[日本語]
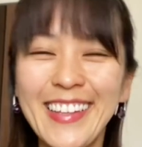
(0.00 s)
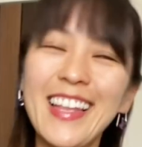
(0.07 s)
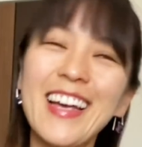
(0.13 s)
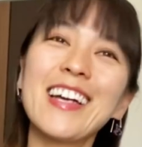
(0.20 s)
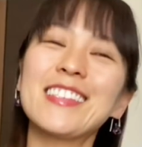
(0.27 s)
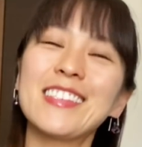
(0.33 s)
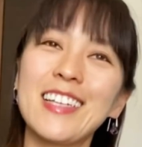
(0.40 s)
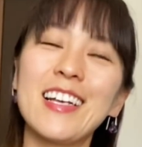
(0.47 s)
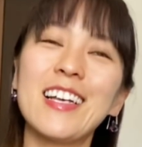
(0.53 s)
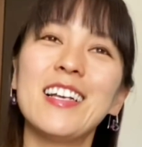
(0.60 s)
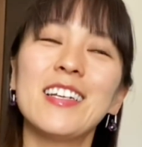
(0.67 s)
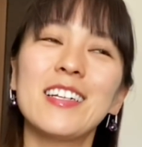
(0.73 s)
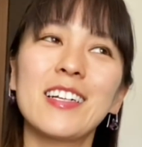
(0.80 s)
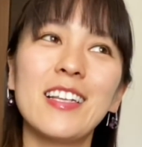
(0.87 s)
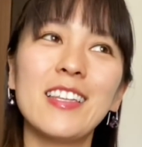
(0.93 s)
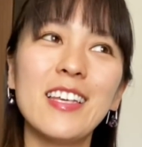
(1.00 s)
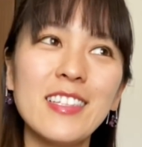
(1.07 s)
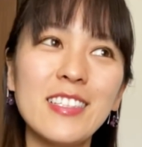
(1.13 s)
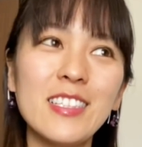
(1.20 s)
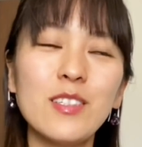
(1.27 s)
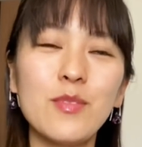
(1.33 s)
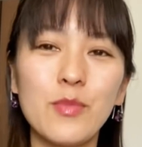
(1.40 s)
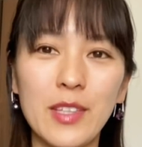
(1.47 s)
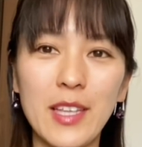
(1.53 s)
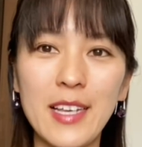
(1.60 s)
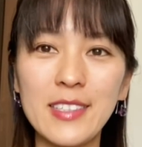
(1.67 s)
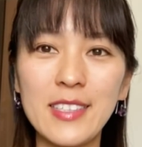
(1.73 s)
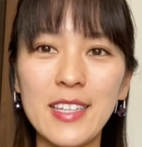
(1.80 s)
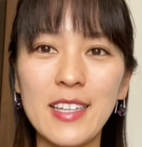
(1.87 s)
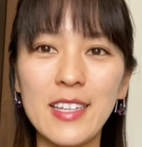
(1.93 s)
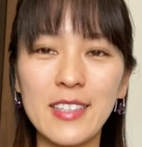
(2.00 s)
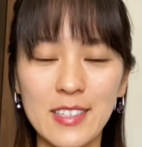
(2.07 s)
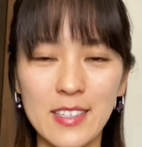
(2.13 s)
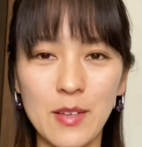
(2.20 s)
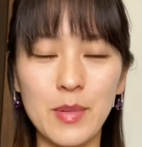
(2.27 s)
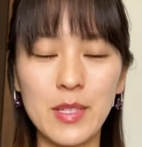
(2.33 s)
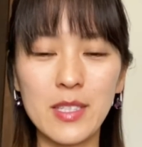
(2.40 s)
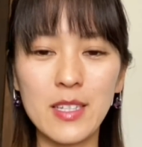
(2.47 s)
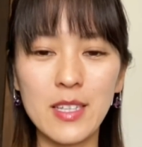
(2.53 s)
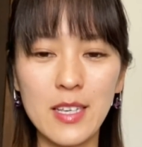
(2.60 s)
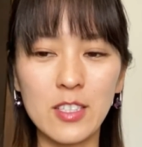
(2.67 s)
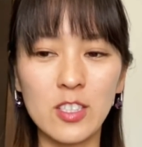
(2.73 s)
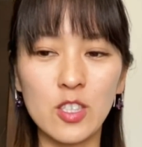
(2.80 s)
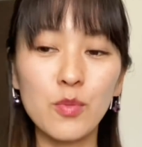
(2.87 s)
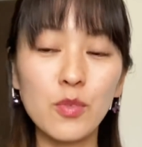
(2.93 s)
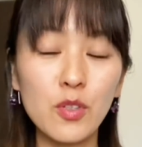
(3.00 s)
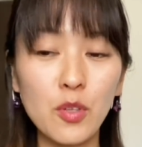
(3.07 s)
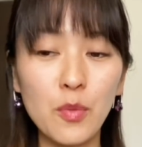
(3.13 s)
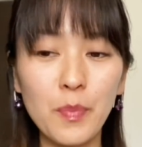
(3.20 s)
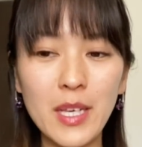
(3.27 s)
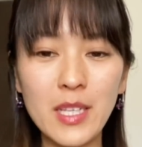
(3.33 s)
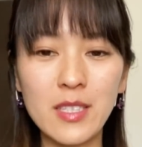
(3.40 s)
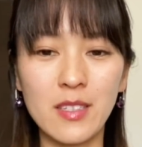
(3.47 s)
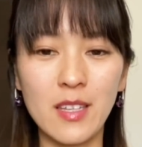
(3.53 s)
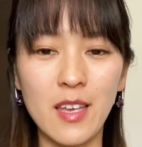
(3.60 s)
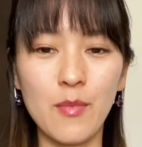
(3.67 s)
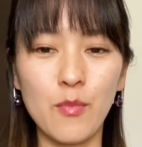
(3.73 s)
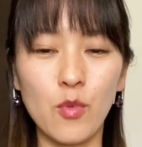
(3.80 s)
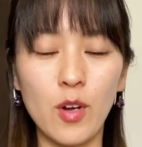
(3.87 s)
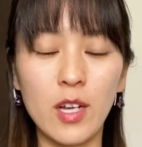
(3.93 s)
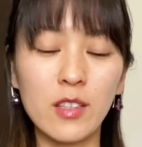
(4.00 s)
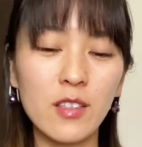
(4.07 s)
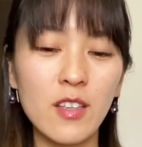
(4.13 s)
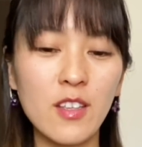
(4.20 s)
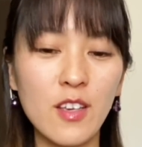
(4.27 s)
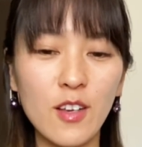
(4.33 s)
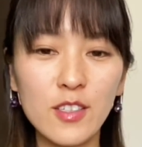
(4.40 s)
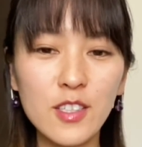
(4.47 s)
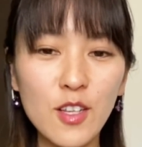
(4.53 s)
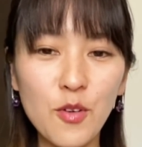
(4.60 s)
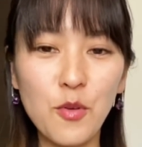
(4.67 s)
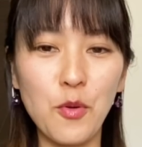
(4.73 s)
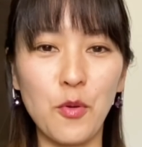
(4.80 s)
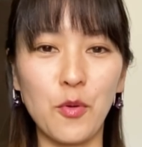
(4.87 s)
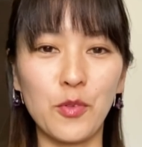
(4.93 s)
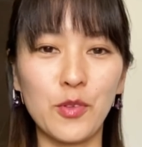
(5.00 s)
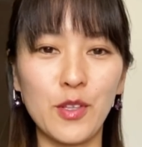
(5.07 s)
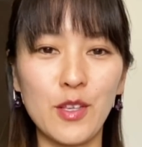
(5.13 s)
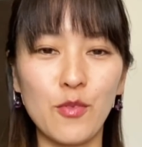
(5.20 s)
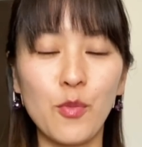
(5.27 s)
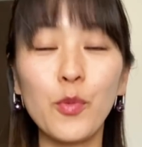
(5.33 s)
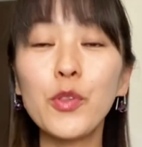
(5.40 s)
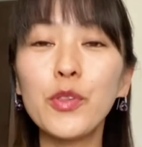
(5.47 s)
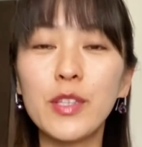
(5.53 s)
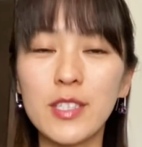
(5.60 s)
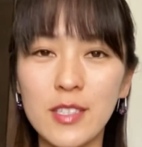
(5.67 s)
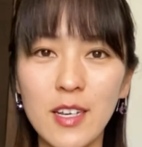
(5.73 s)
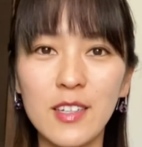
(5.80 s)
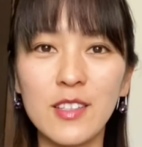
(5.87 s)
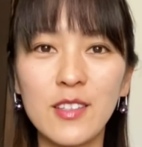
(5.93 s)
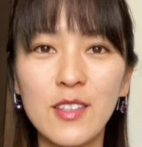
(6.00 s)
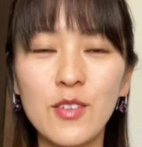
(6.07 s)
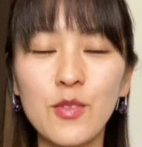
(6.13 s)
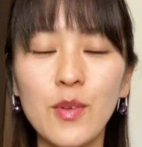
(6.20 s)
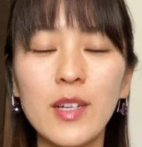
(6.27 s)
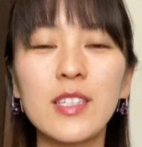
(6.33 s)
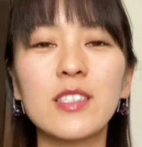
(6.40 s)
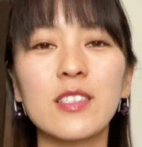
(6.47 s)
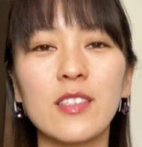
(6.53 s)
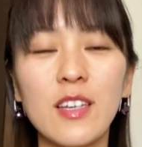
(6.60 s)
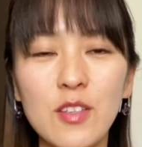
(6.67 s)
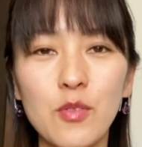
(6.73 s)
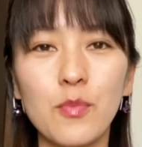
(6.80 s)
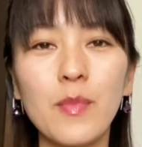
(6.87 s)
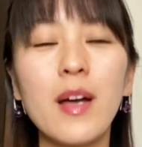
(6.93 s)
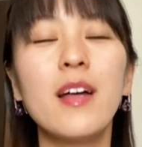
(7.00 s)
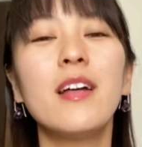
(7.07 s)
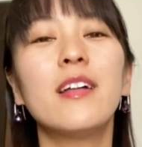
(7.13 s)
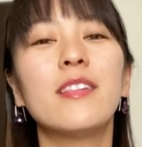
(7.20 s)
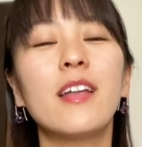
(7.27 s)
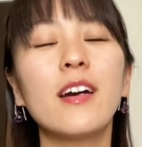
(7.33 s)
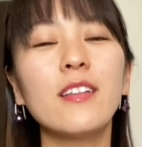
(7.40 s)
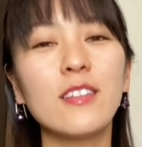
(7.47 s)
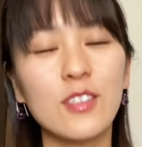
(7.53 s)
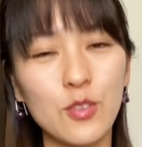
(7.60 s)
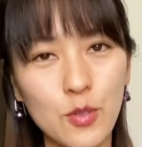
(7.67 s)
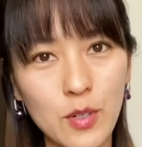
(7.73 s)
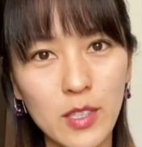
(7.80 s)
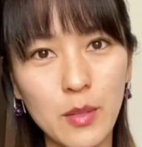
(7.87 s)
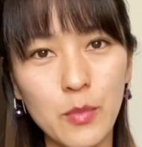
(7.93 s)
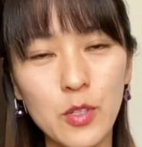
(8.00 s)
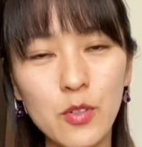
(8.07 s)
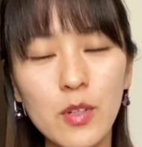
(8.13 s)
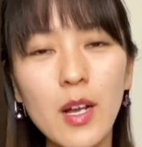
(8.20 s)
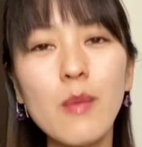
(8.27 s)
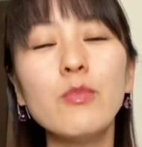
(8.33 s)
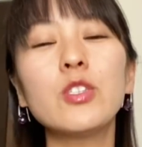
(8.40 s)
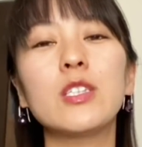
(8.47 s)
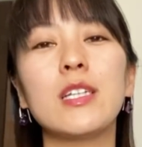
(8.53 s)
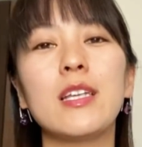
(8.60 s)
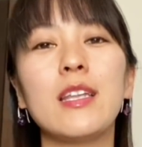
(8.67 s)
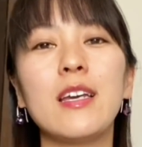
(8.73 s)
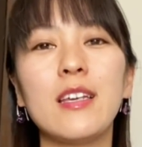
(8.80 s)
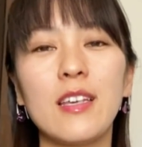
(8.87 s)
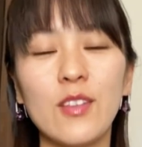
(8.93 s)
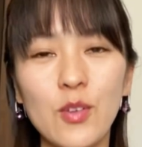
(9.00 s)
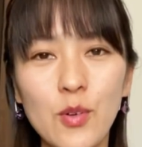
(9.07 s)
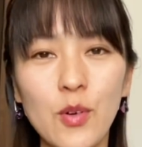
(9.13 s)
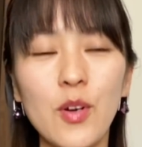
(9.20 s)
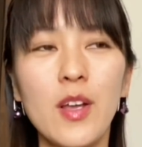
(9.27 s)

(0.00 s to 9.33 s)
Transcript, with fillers: なんかさ、必ずしも男性だってさ、別に自分のペースでもう勝手に行かせろよって思ってさ、言ってるわけじゃないと。まあ、中にはそういう方もいるかもしれないけど、